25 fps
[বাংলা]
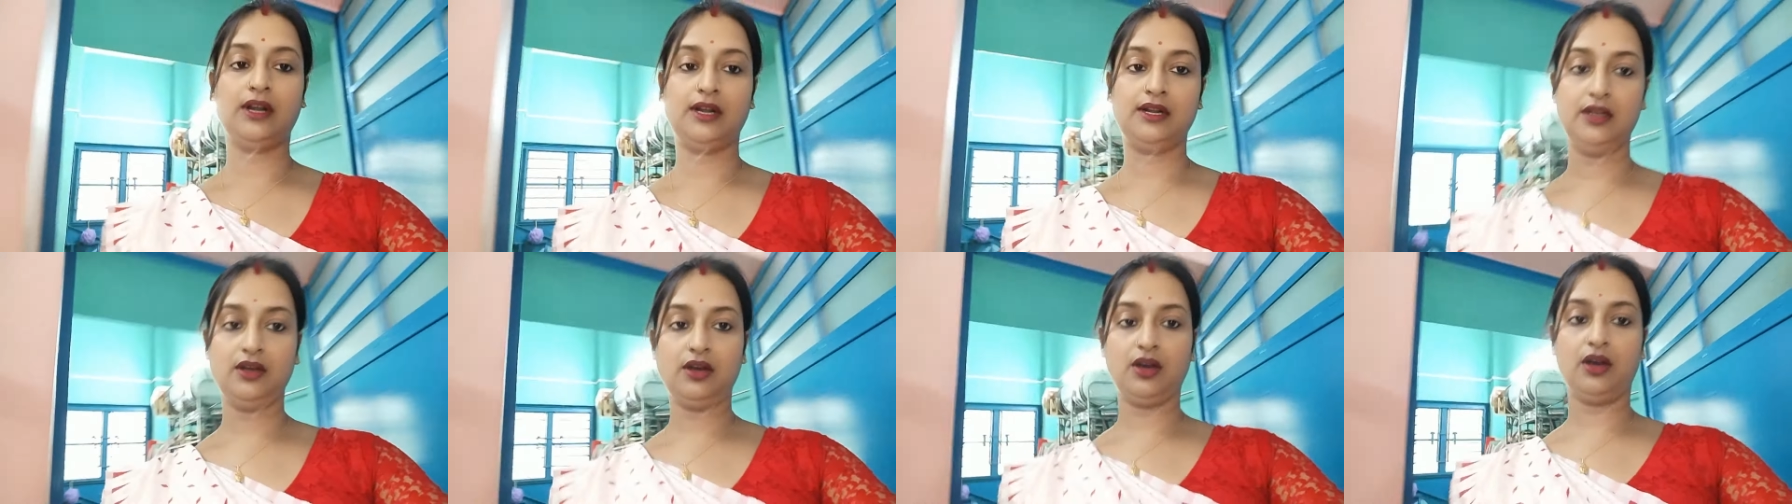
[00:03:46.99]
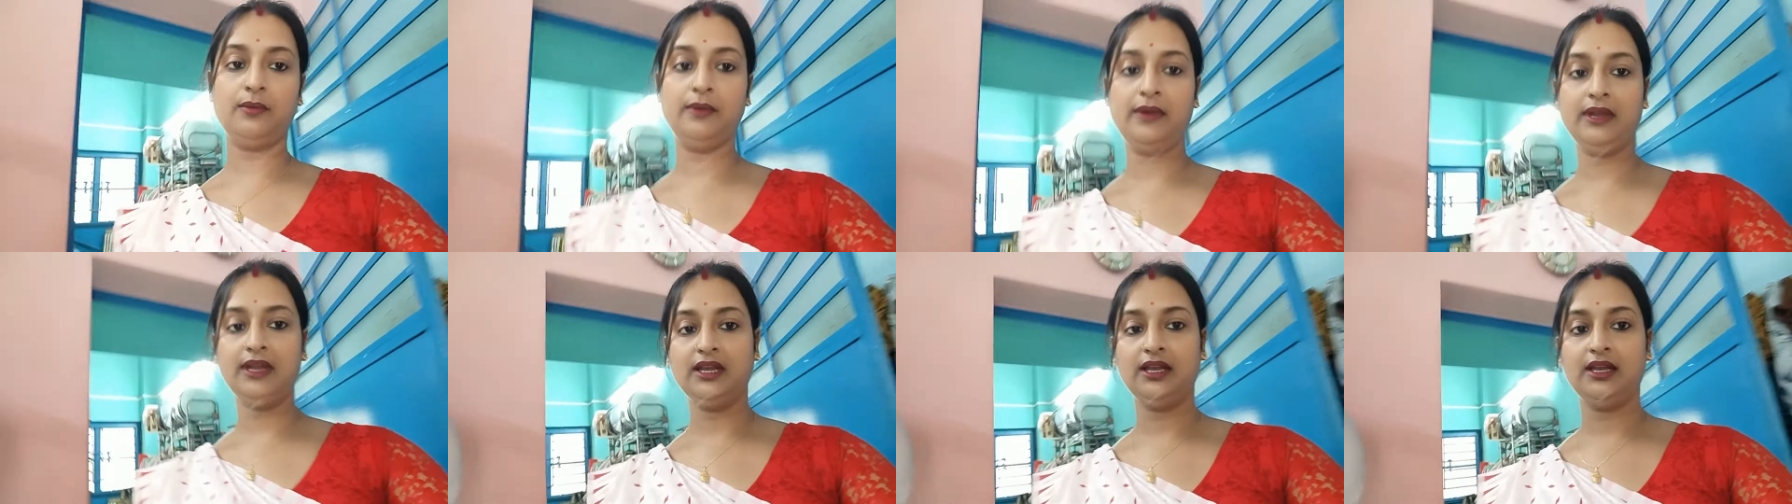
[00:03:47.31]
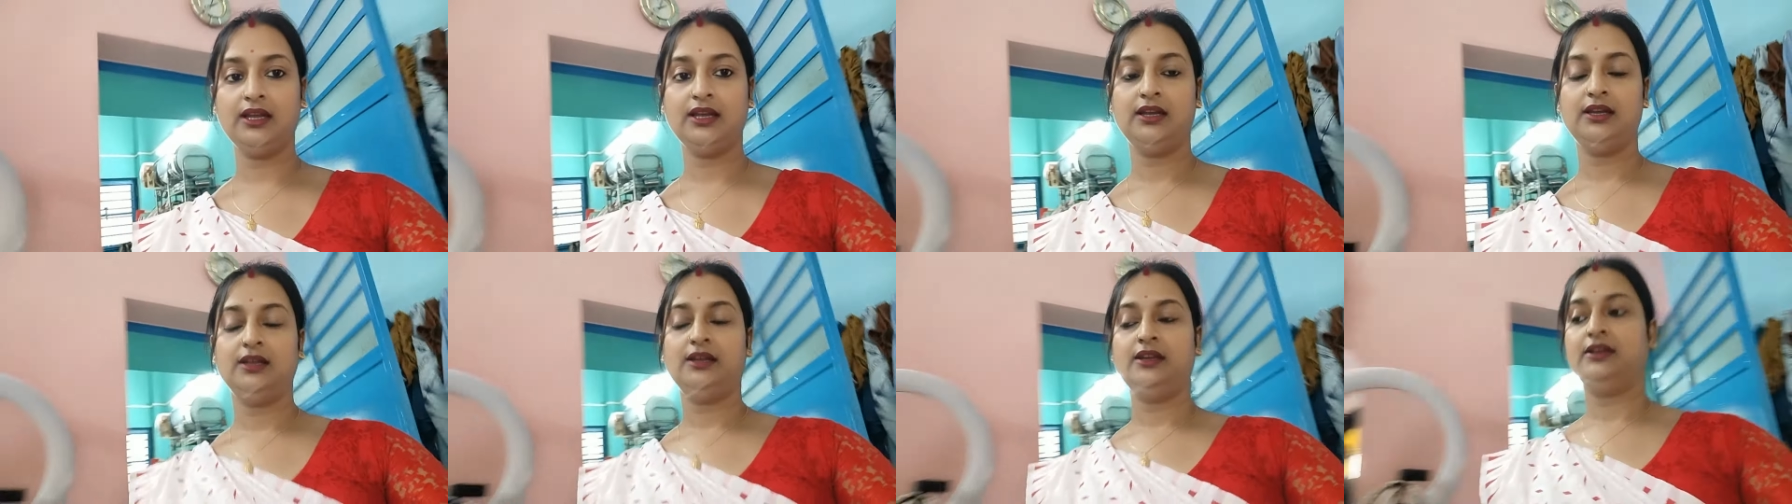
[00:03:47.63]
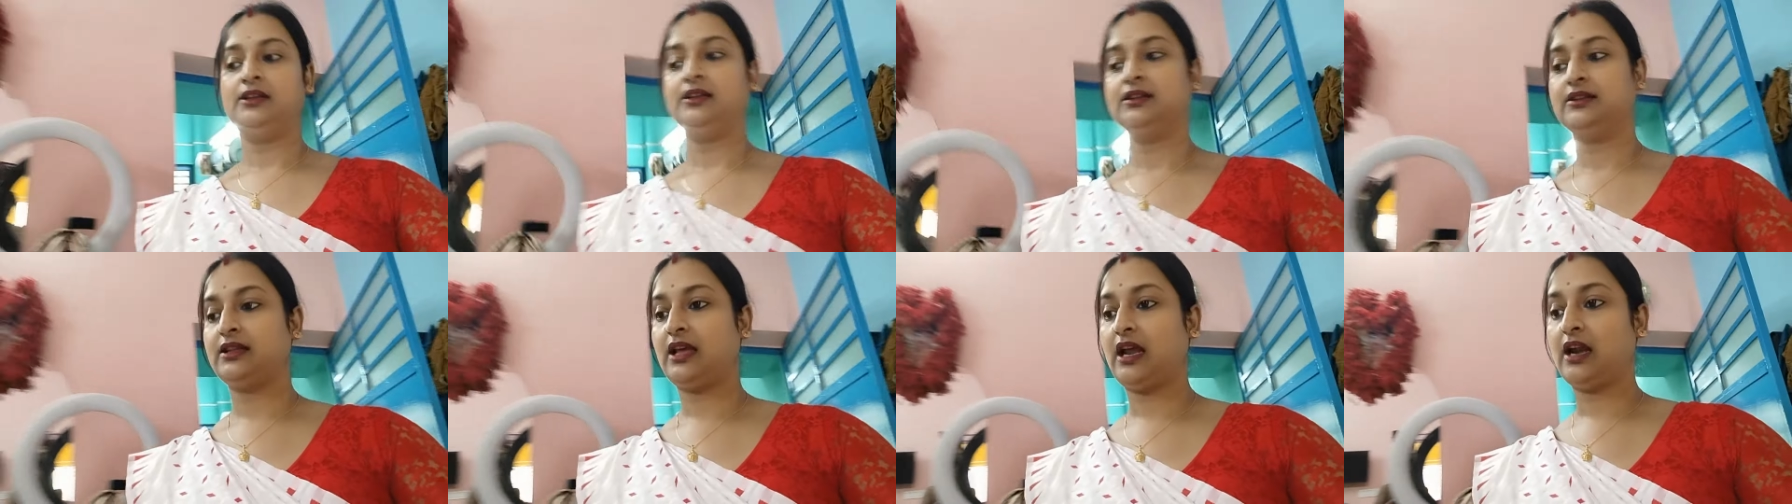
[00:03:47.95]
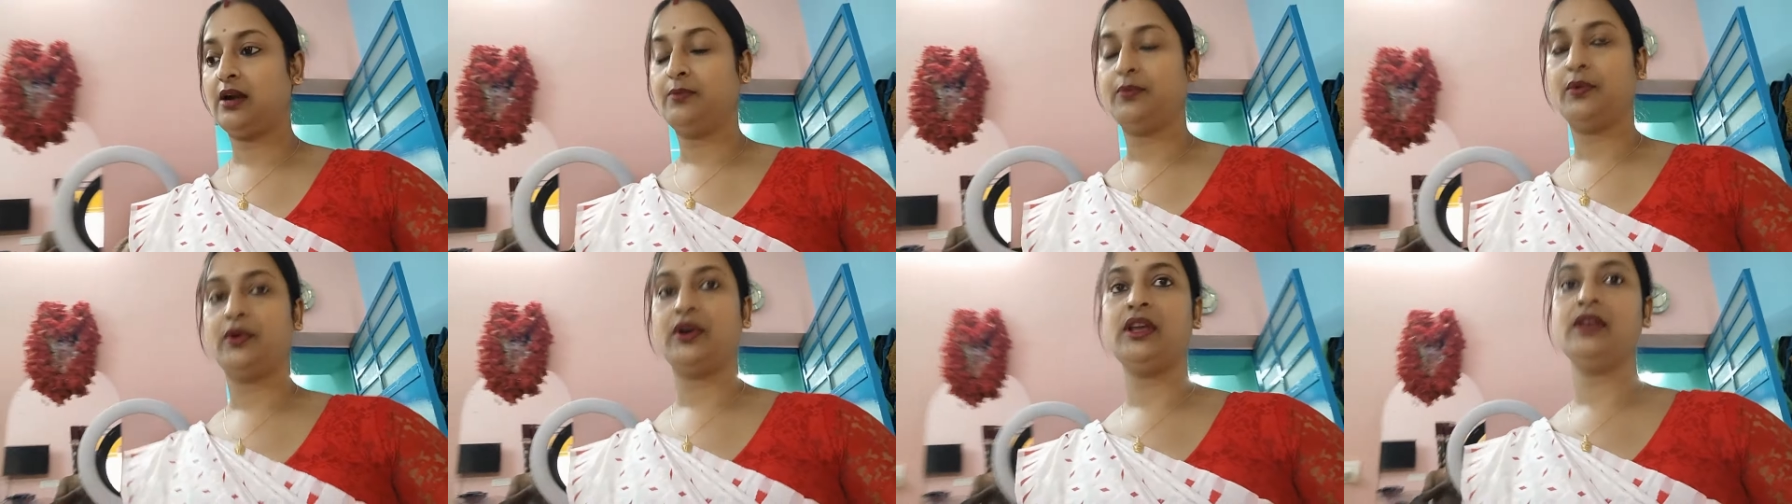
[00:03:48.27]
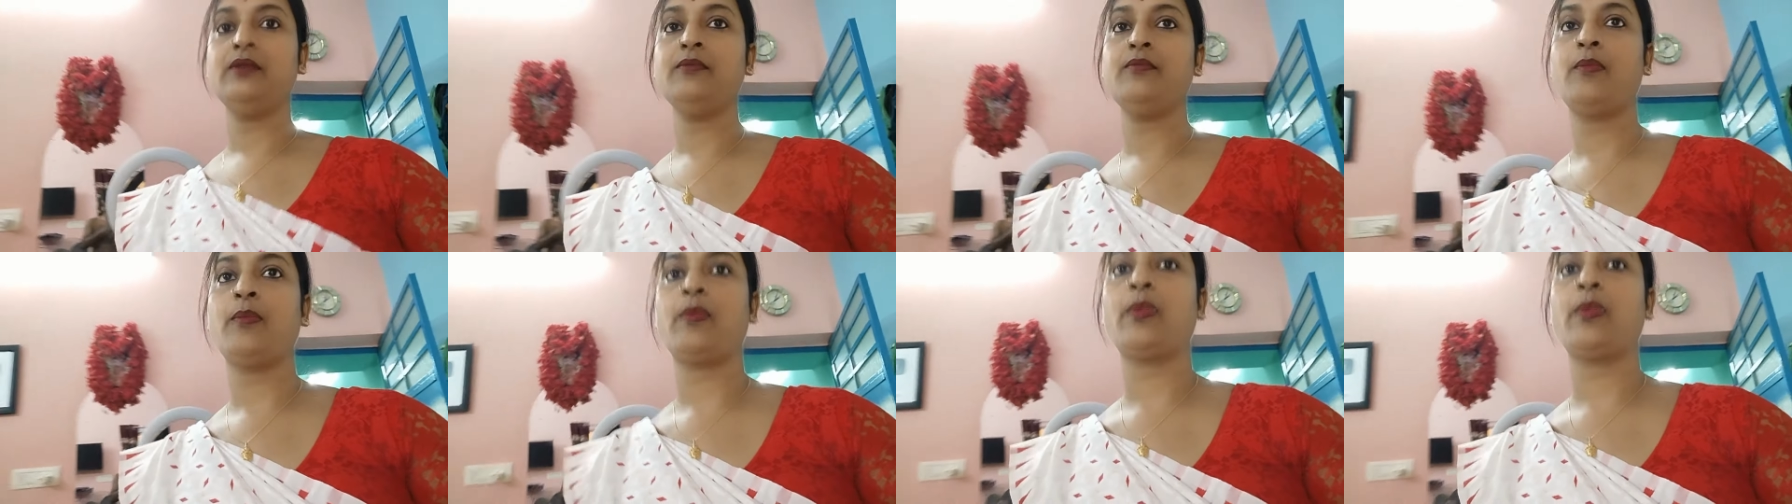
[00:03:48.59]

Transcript: রেডি হবে তারপরে